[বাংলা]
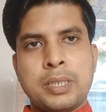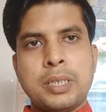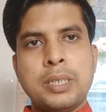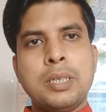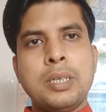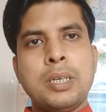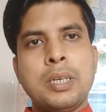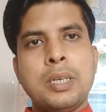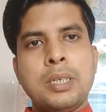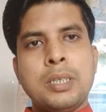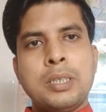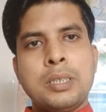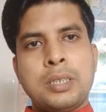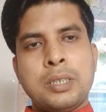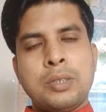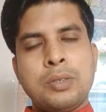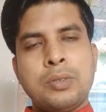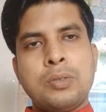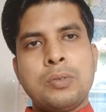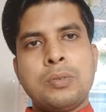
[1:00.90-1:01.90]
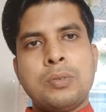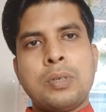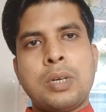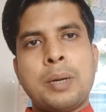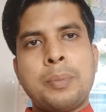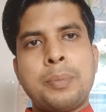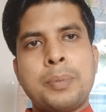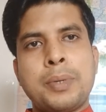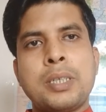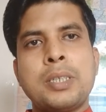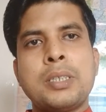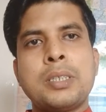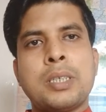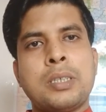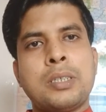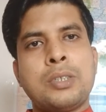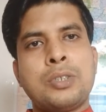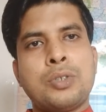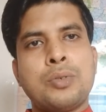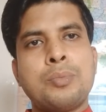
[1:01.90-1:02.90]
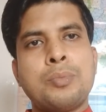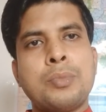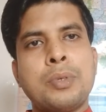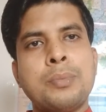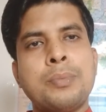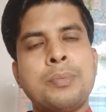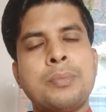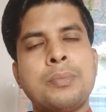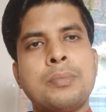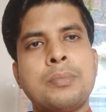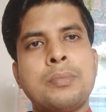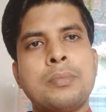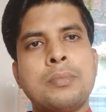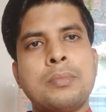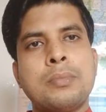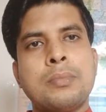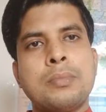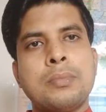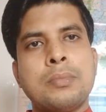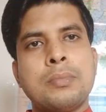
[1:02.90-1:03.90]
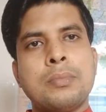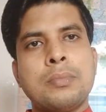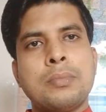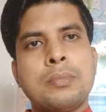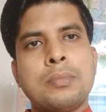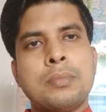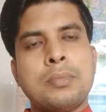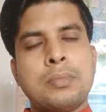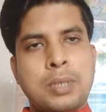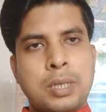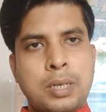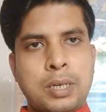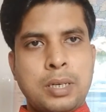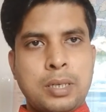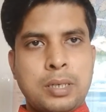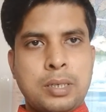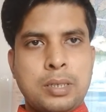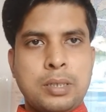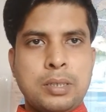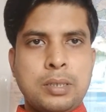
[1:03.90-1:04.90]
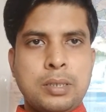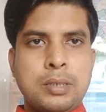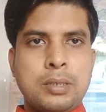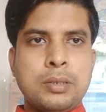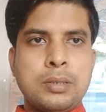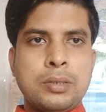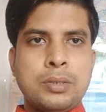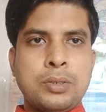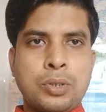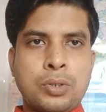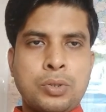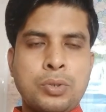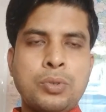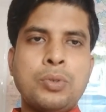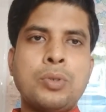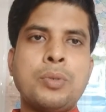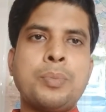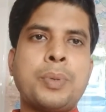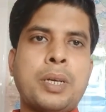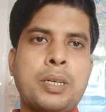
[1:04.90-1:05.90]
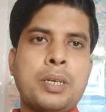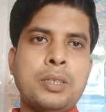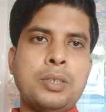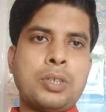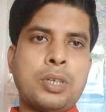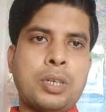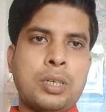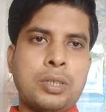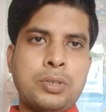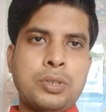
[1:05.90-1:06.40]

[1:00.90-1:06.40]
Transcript: না সেহেতু আপনাদের যাদের সম্ভব তারা যতটুকু পারেন সাহায্য